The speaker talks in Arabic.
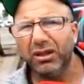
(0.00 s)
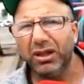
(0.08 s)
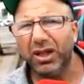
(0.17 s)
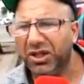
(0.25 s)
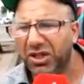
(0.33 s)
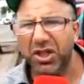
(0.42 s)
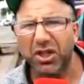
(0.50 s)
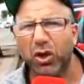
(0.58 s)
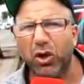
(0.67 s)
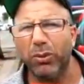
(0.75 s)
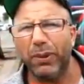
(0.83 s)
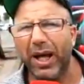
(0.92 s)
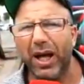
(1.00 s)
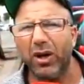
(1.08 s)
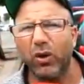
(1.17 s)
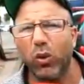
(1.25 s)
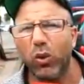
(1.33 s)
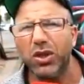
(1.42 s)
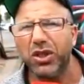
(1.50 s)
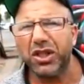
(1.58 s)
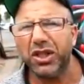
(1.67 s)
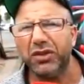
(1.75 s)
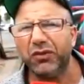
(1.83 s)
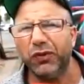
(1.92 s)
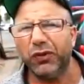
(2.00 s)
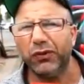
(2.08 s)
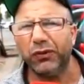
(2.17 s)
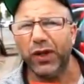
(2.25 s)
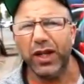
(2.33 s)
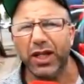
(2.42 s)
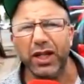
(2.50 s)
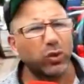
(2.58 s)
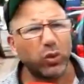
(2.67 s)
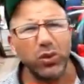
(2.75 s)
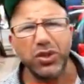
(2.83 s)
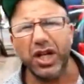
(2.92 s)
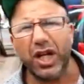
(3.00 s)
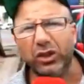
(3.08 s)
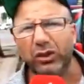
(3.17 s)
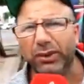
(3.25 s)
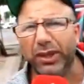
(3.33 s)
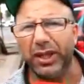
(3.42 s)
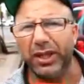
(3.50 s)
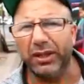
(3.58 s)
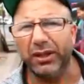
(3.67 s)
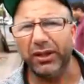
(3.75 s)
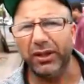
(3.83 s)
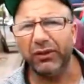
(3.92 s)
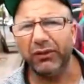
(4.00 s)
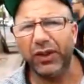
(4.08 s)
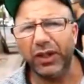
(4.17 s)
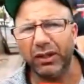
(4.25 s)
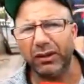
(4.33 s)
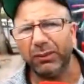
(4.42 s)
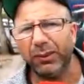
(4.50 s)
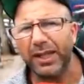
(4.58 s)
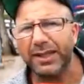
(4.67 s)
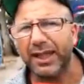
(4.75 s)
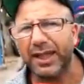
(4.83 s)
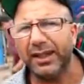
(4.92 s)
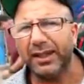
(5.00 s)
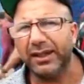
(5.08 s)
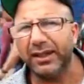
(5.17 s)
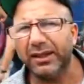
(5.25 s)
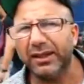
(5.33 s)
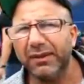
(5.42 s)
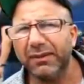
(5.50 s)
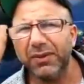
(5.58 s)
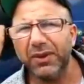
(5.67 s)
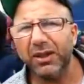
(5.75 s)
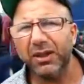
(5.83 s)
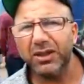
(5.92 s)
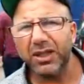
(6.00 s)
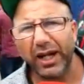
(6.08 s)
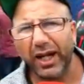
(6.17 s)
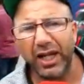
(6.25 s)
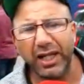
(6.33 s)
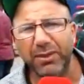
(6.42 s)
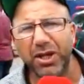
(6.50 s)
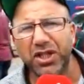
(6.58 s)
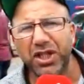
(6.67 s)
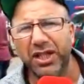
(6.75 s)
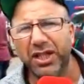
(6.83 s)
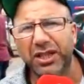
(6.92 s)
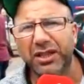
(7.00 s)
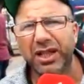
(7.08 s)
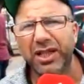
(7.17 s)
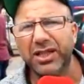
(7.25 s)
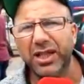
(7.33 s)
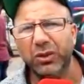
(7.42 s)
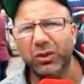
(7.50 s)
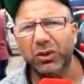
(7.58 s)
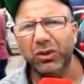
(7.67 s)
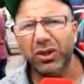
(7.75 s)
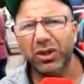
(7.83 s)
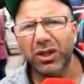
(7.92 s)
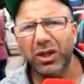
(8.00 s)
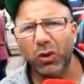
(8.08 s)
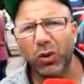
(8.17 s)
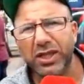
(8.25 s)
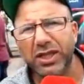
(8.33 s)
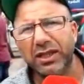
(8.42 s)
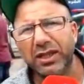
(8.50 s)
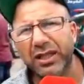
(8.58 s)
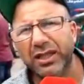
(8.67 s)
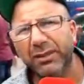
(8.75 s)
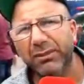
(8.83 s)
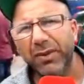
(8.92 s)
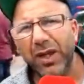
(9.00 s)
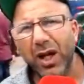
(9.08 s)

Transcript: الحشيش غبره كل شيء فانيد كل شيء عندهم هنايا في هذه البلاصه هذه صراحه هما جايين هاد الناس هادو هو سيدنا دار